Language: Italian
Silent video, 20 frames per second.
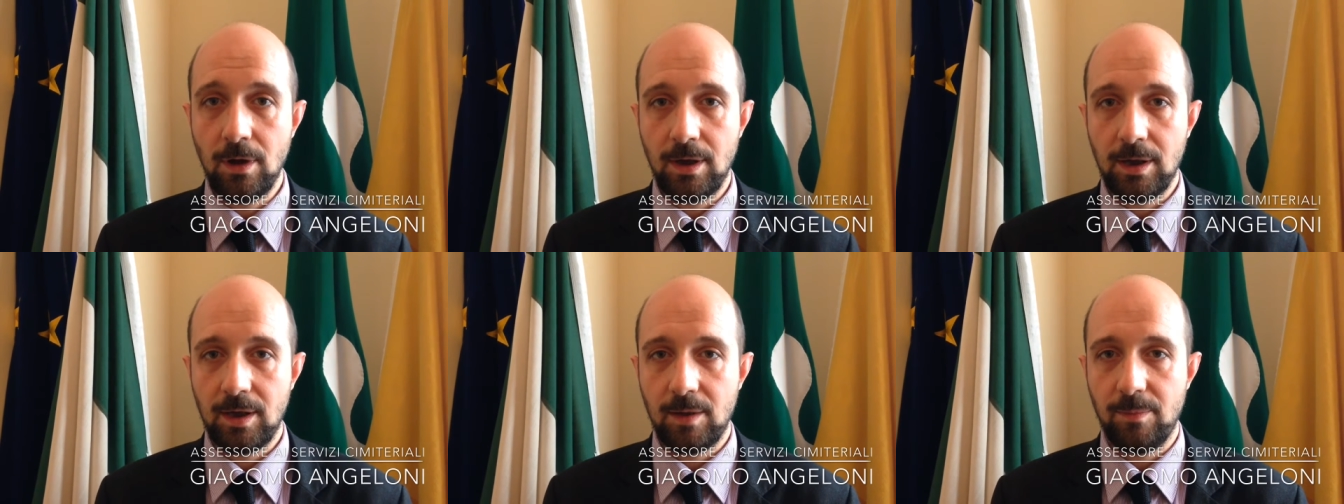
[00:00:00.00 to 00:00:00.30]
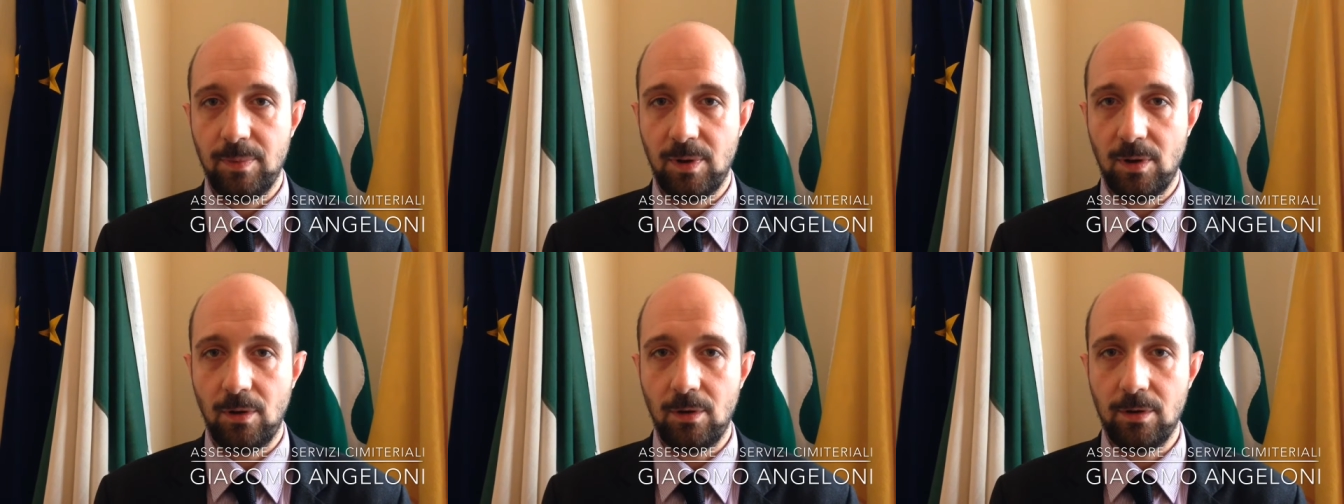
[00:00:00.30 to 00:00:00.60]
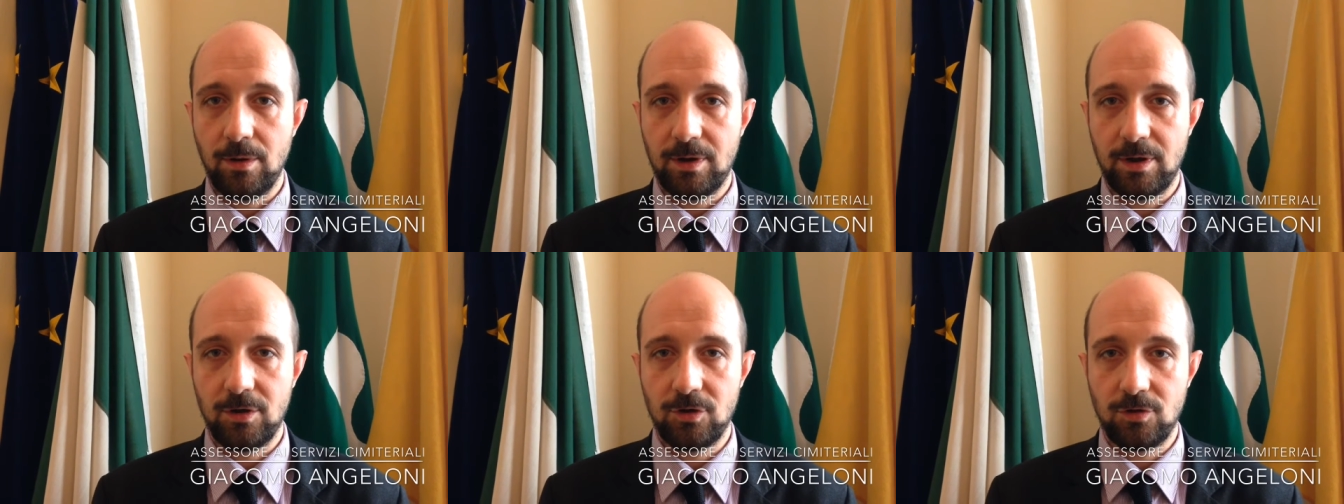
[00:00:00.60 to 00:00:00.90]
che
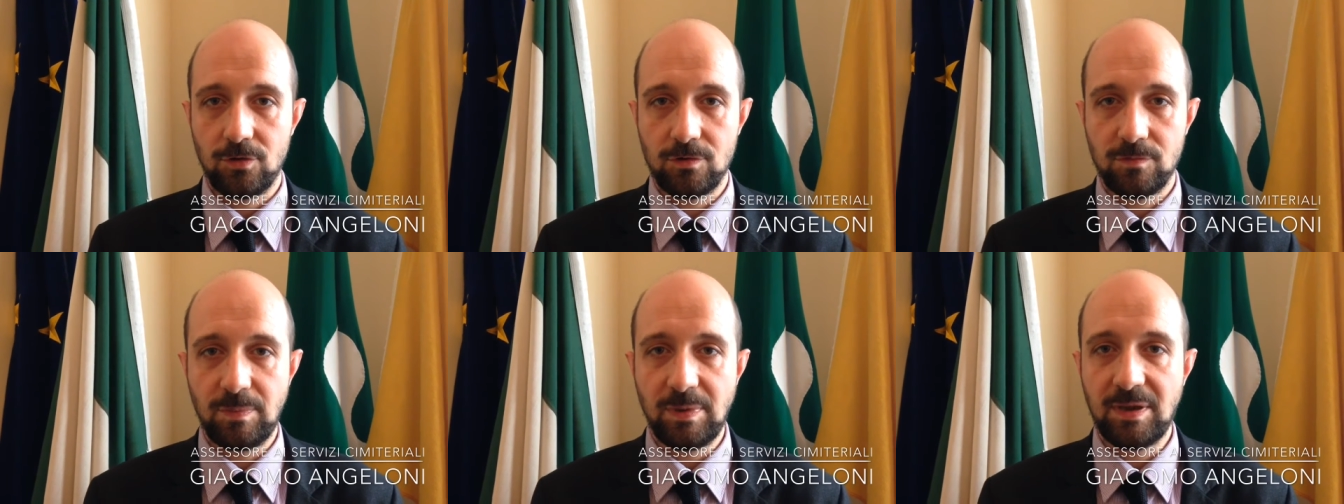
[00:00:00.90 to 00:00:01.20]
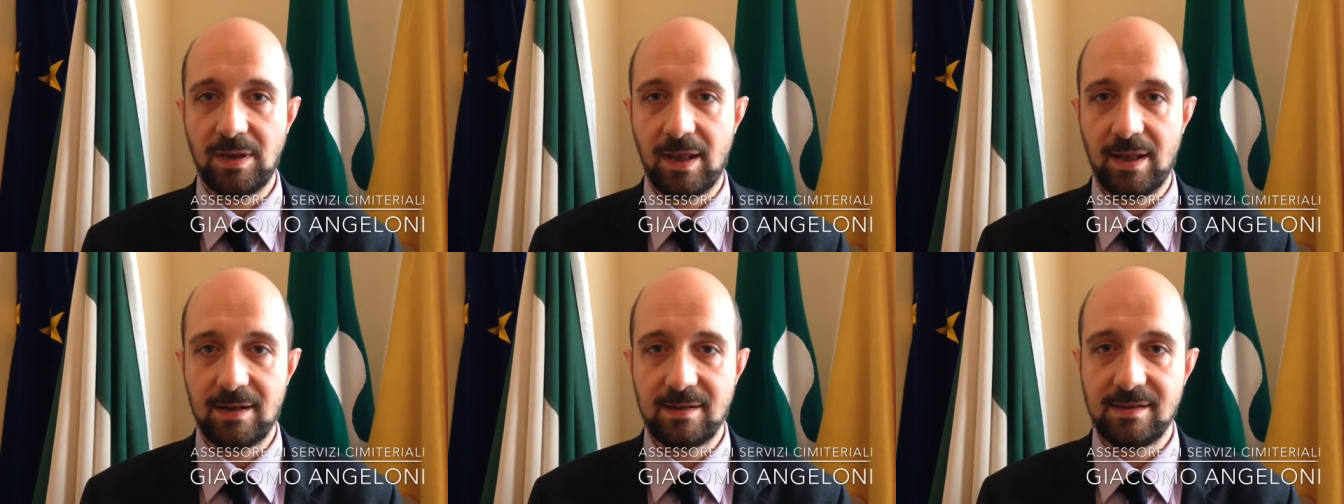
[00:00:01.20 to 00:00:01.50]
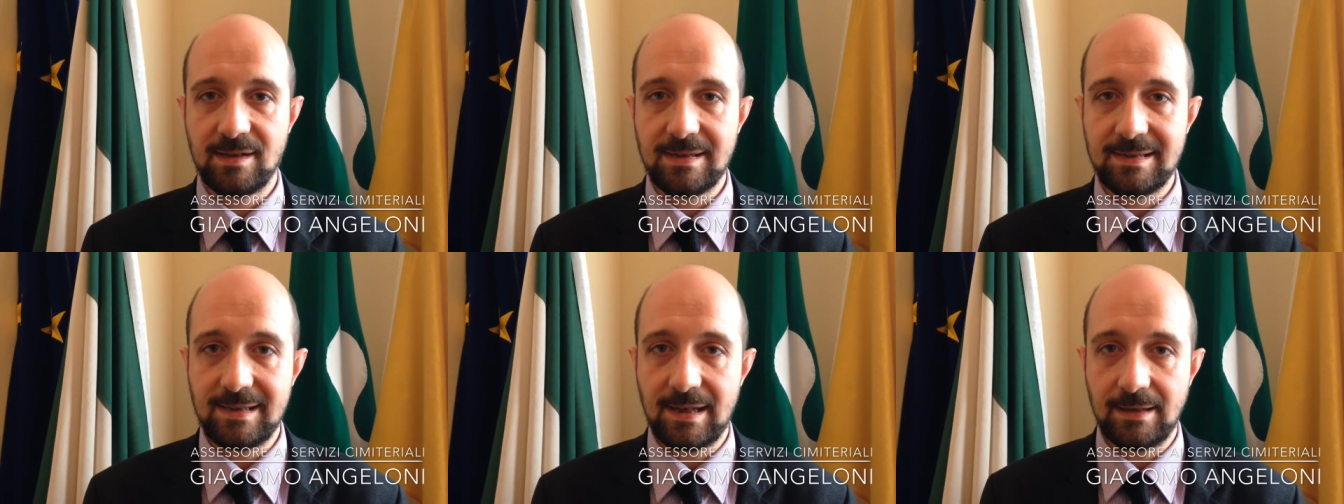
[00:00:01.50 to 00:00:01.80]
però riesce a ospitare
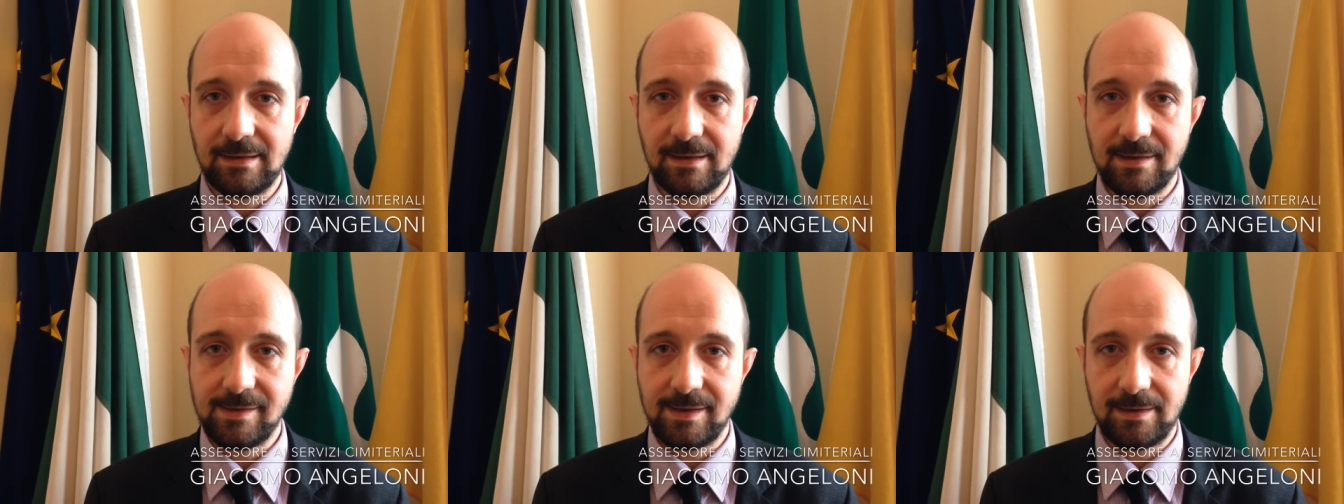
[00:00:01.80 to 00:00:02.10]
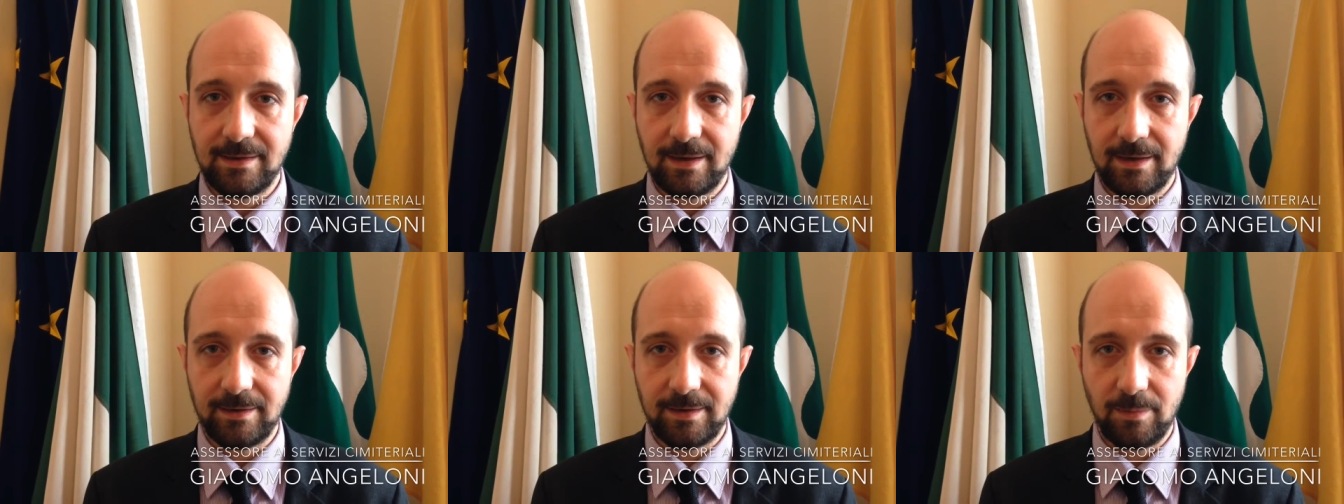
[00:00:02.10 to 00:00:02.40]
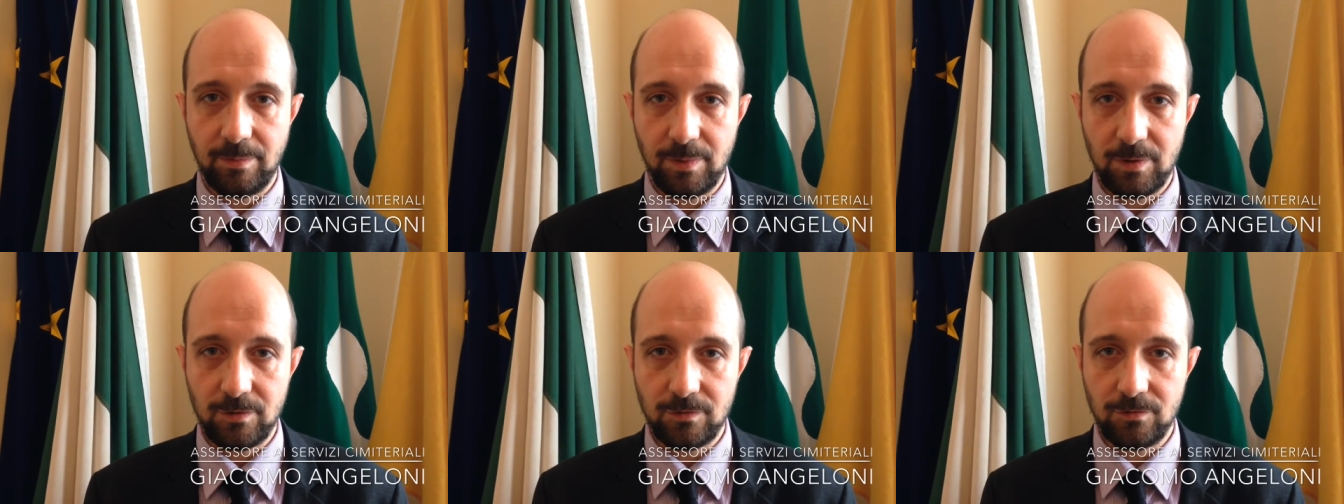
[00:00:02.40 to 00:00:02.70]
60-70
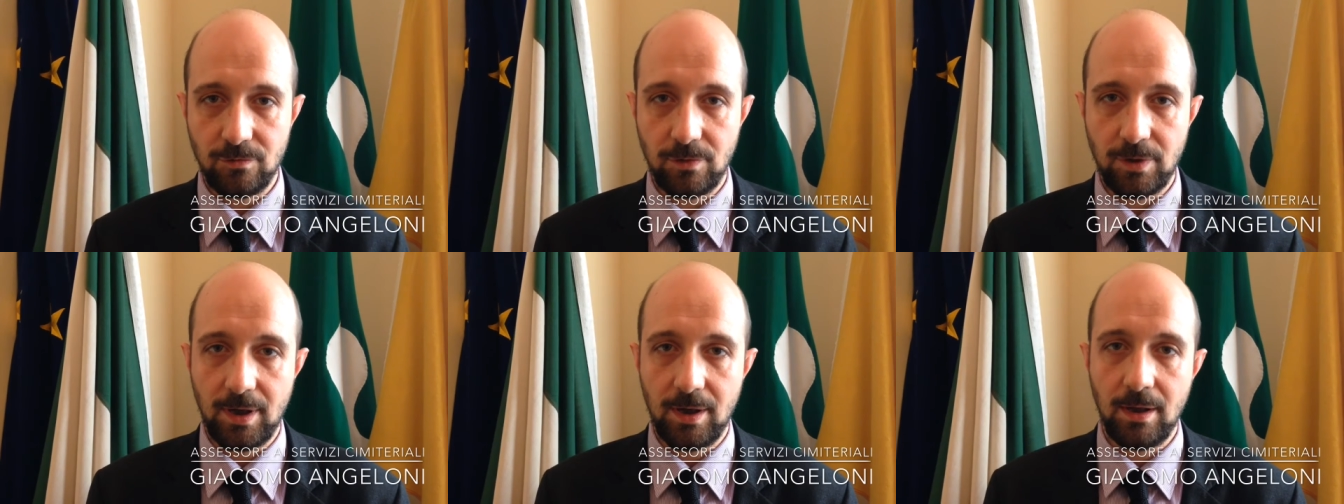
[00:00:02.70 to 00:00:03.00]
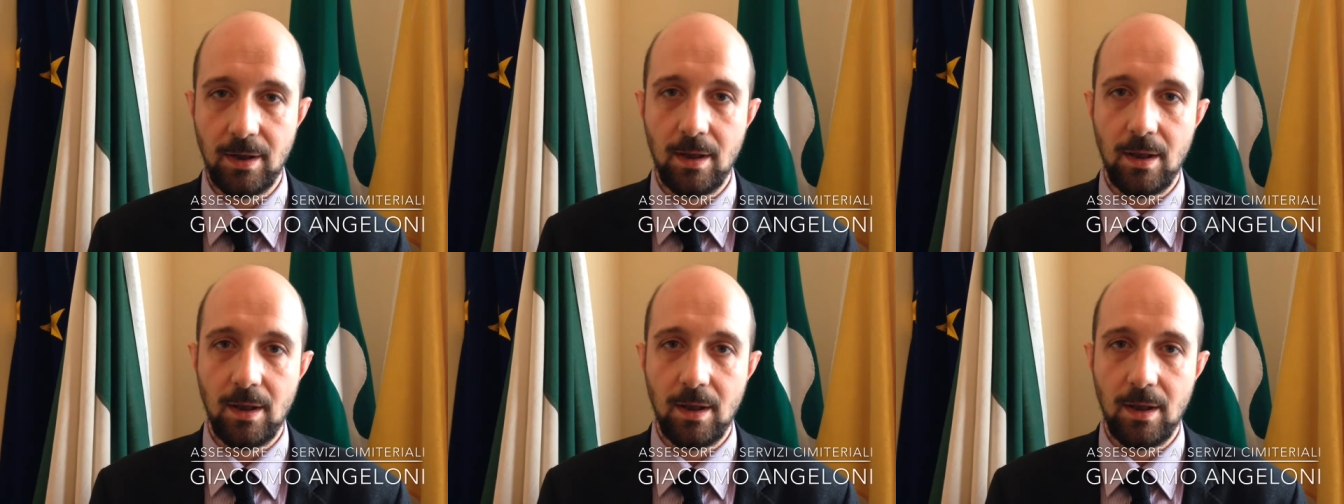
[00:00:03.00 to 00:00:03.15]
persone.